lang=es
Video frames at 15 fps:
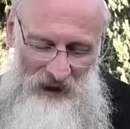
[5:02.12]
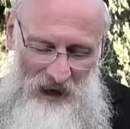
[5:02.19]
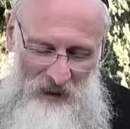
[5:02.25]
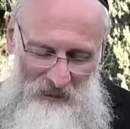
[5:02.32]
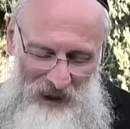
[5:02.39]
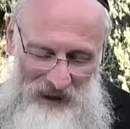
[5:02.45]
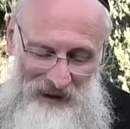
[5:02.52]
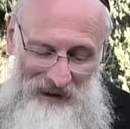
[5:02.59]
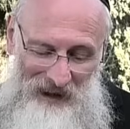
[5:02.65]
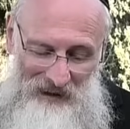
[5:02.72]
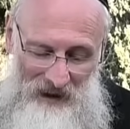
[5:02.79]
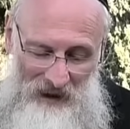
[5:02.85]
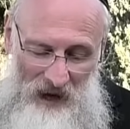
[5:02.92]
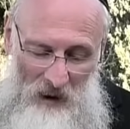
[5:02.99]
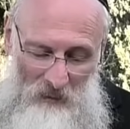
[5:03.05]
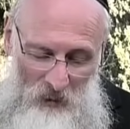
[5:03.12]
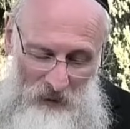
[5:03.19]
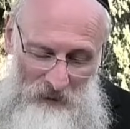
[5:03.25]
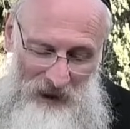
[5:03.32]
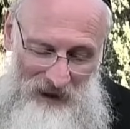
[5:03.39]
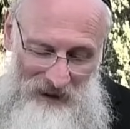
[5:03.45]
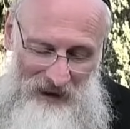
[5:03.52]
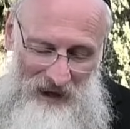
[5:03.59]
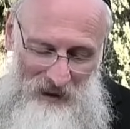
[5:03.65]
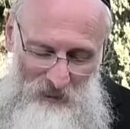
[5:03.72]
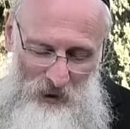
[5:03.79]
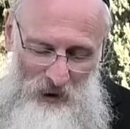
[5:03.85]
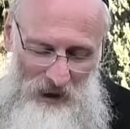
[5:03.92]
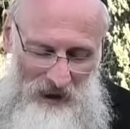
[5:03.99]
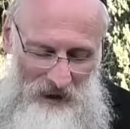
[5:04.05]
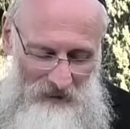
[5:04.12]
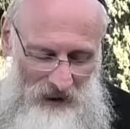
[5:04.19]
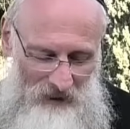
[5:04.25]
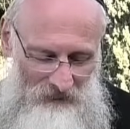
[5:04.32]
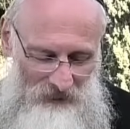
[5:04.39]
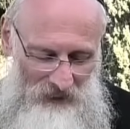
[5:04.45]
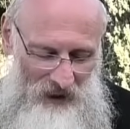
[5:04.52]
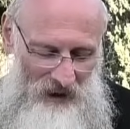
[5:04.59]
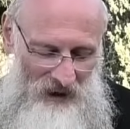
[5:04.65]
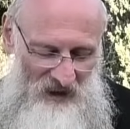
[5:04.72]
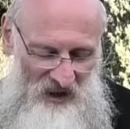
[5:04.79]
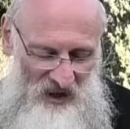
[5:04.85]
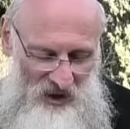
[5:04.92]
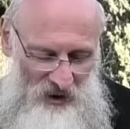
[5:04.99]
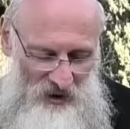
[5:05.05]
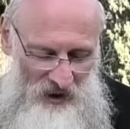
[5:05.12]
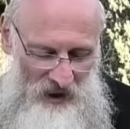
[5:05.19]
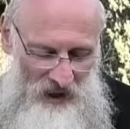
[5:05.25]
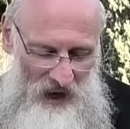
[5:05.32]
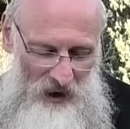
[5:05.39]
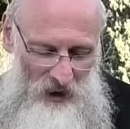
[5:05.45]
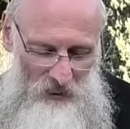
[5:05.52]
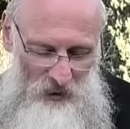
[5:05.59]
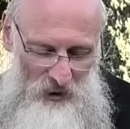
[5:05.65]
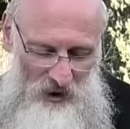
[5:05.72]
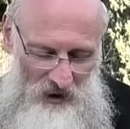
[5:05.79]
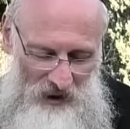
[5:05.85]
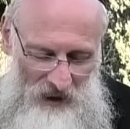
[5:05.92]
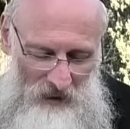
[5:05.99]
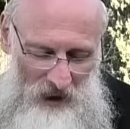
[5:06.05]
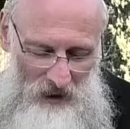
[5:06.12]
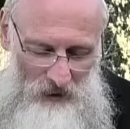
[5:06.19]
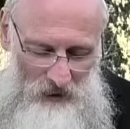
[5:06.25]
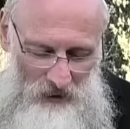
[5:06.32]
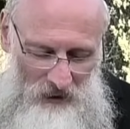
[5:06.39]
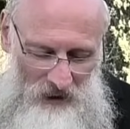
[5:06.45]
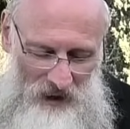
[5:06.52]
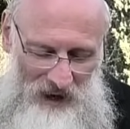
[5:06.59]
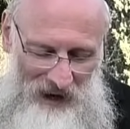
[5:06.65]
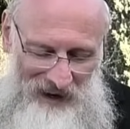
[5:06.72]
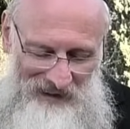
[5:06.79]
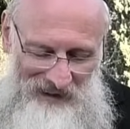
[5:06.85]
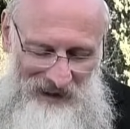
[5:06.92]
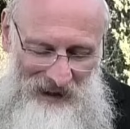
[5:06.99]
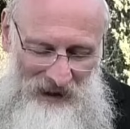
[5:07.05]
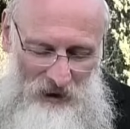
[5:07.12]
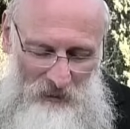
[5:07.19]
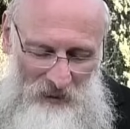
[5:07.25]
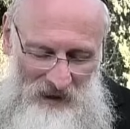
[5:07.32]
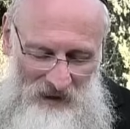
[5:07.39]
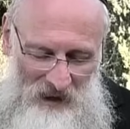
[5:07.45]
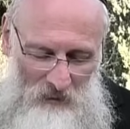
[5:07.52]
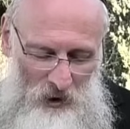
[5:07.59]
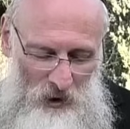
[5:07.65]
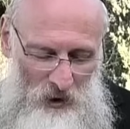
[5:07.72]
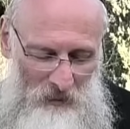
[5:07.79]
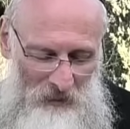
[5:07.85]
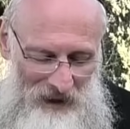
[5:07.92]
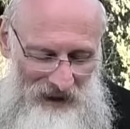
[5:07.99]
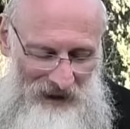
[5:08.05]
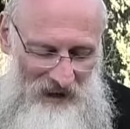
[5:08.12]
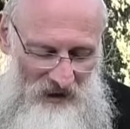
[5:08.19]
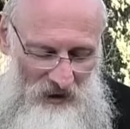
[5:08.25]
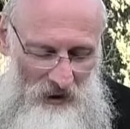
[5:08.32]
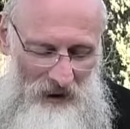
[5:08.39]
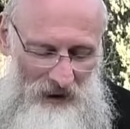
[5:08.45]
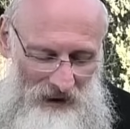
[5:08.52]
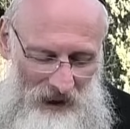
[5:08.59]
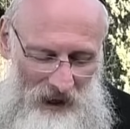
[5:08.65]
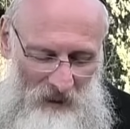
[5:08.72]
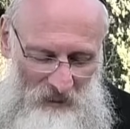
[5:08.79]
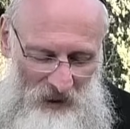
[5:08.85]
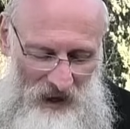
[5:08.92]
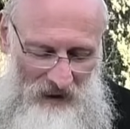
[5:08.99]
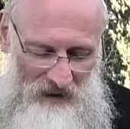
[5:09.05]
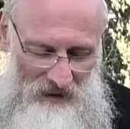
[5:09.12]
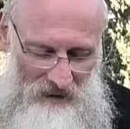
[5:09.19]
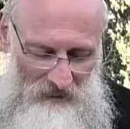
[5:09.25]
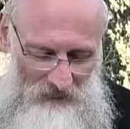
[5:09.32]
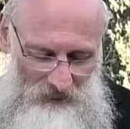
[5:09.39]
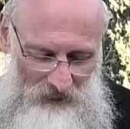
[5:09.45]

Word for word: la perrita tenía movilidad muy leve se sostenía con mucho trabajo, así que comenzamos con medicación y terapias.